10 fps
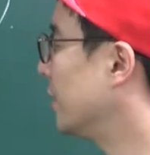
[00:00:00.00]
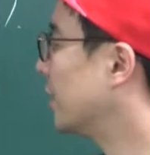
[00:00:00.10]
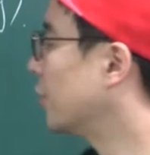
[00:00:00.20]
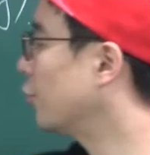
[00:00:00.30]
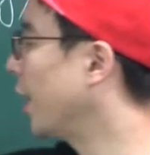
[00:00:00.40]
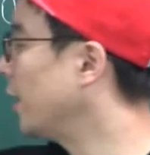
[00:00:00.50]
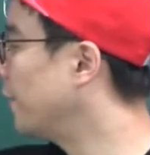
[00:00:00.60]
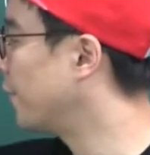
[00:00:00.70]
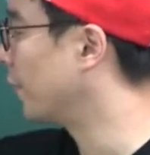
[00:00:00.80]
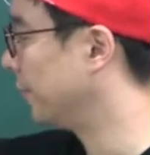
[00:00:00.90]
이제
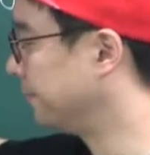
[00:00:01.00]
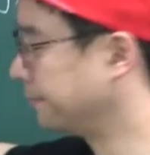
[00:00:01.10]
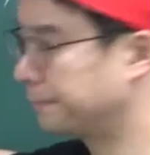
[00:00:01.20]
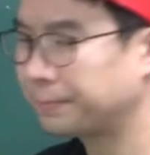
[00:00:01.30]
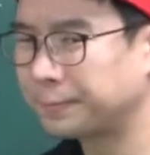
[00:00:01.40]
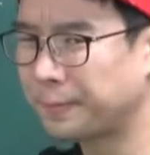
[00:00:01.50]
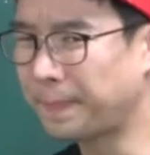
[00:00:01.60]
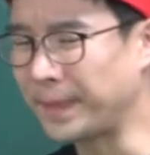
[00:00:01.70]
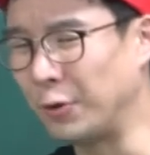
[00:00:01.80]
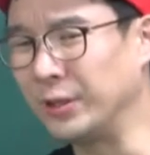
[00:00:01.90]
trade for
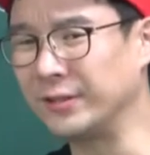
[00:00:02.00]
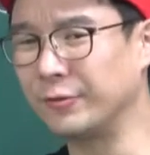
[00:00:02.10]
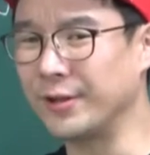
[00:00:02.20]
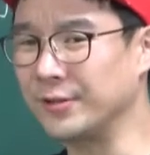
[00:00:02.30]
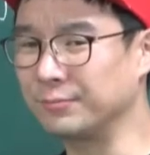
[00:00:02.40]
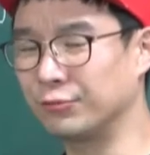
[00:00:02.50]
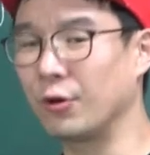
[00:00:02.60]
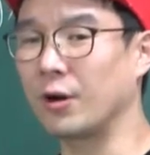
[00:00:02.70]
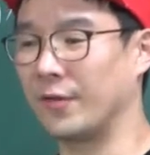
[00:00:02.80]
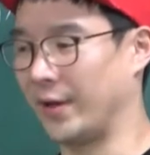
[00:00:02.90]
원래 트레이드는
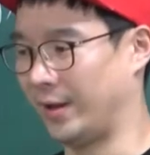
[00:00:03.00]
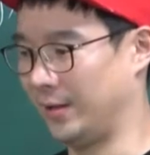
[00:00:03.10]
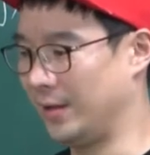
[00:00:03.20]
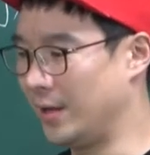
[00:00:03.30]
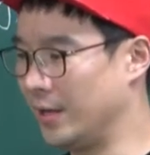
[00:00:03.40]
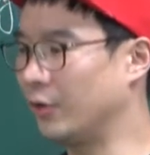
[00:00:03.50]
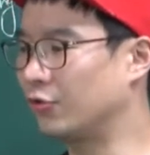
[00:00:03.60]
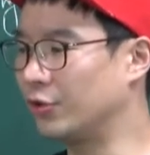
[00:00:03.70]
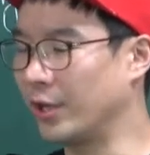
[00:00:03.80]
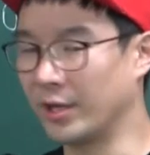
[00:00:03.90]
무역하다야. 이거
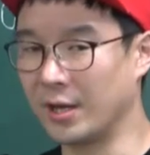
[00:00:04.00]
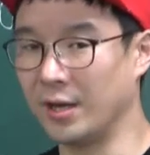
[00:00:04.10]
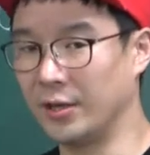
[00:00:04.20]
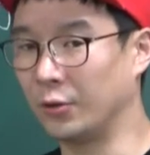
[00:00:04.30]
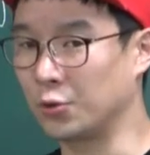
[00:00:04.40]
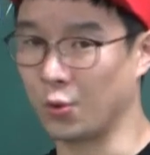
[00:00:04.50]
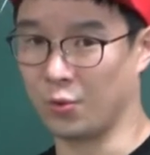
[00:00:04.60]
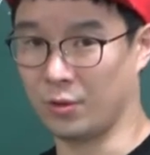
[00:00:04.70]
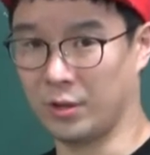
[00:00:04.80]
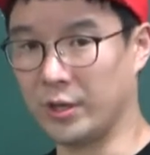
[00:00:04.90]
줄 테니까 이거 줘.
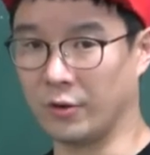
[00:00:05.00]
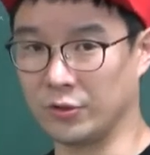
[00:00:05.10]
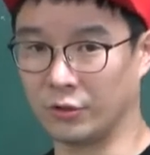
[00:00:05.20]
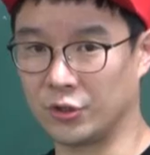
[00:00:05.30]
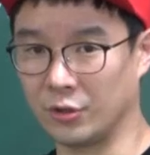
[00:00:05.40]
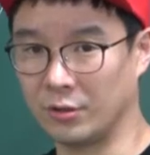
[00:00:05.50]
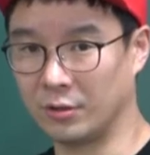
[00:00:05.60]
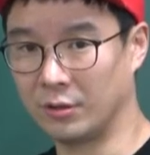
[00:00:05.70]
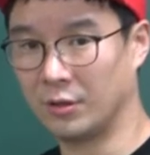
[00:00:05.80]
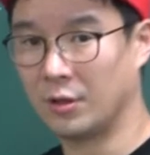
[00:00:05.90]
이거죠. 그쵸?
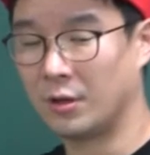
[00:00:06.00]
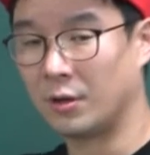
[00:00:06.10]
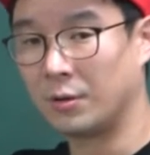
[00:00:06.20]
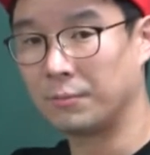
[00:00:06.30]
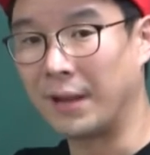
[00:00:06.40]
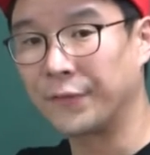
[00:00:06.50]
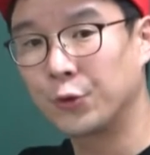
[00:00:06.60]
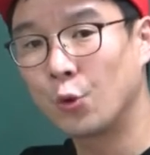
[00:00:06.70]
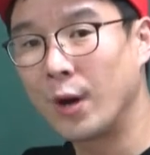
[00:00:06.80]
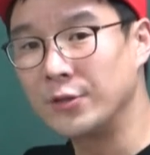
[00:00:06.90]

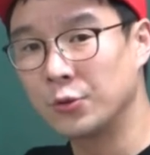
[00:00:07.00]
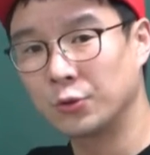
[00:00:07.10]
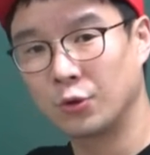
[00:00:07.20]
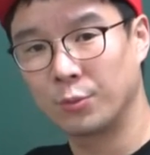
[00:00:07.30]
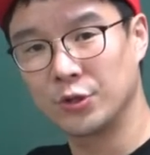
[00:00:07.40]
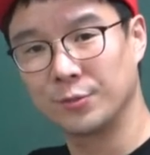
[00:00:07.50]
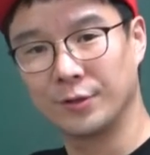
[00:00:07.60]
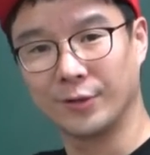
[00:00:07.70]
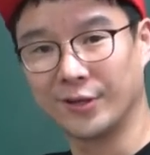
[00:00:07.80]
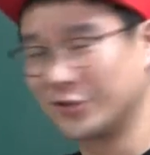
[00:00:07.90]
맛 교환 정도로
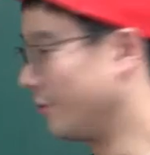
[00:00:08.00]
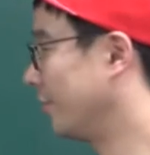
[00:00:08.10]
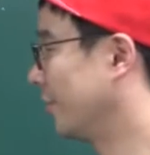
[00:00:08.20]
보시면 되겠죠.